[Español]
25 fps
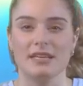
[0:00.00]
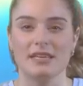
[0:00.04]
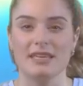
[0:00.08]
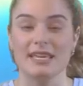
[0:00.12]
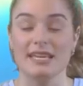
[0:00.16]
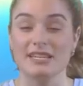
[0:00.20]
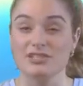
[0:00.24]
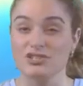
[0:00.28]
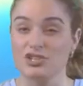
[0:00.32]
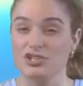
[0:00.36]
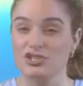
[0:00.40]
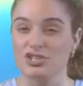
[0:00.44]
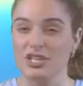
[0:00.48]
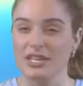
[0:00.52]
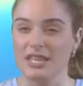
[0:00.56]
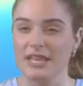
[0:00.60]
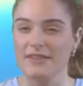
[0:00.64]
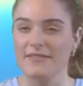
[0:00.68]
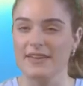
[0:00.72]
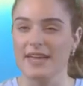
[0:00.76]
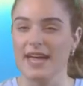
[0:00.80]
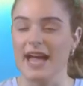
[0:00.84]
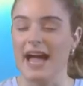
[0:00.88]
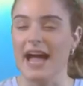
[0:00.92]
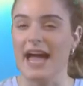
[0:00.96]
Y esto se
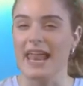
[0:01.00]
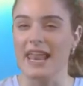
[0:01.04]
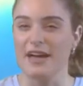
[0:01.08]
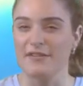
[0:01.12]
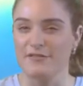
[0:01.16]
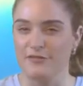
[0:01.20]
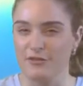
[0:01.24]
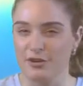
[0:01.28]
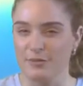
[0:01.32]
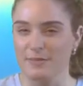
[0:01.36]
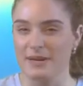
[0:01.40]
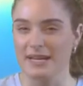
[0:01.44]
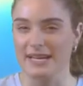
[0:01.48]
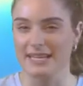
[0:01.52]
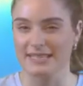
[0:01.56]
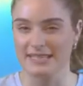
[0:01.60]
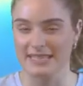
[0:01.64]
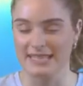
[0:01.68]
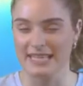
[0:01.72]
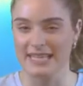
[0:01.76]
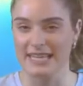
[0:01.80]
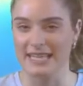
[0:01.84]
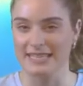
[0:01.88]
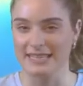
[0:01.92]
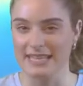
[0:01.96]
debe a la forma que
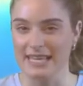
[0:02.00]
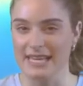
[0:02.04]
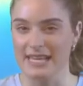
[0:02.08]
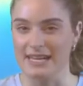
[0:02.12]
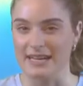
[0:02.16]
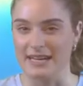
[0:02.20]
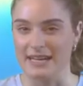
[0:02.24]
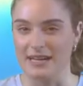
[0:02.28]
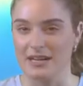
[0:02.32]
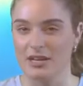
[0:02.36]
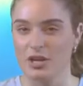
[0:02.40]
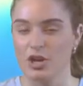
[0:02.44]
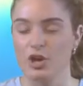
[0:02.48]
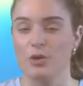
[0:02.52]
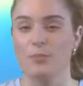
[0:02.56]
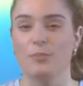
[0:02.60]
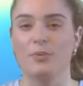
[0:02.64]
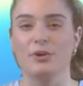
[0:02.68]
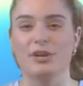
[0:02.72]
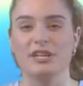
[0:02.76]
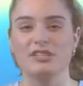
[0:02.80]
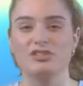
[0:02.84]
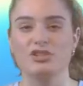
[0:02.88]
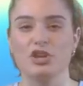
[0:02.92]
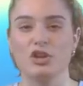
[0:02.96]
tiene la Tierra.
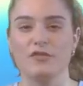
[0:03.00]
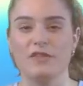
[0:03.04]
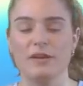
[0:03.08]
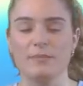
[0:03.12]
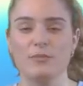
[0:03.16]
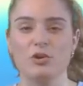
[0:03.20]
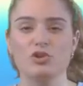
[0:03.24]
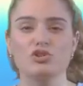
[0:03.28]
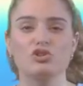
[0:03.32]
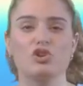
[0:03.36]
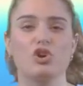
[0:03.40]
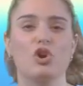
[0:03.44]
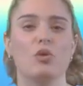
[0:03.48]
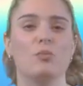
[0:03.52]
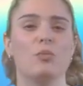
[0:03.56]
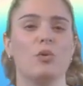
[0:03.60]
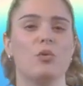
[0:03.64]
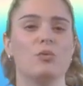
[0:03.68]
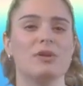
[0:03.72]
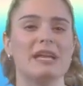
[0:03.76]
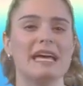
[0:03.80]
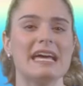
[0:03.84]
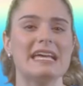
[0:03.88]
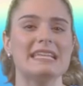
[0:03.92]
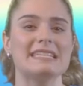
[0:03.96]
Por eso lo vemos como
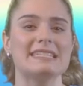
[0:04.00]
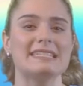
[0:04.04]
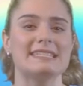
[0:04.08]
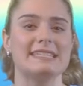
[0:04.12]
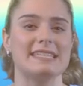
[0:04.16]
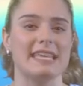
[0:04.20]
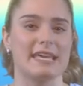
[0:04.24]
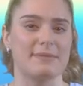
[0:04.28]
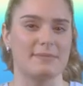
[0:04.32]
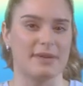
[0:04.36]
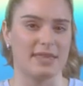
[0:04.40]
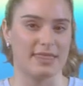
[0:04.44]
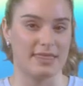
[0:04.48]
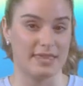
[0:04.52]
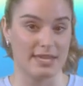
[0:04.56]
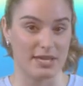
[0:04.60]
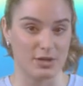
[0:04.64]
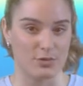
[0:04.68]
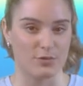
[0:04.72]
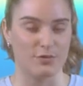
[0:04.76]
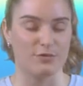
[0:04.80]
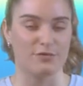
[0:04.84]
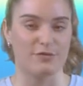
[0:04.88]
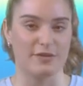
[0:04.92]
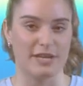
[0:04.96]
una
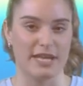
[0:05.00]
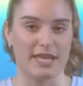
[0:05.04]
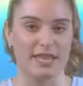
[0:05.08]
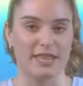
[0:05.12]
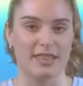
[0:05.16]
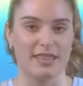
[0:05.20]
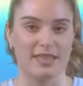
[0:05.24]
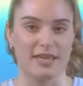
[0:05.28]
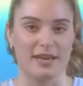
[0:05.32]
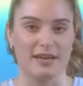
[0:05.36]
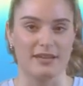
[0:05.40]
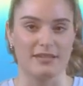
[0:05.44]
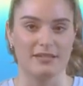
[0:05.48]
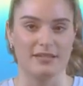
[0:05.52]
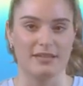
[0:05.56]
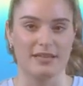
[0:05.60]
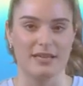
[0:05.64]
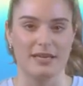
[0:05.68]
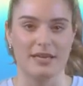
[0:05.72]
semicircunferencia.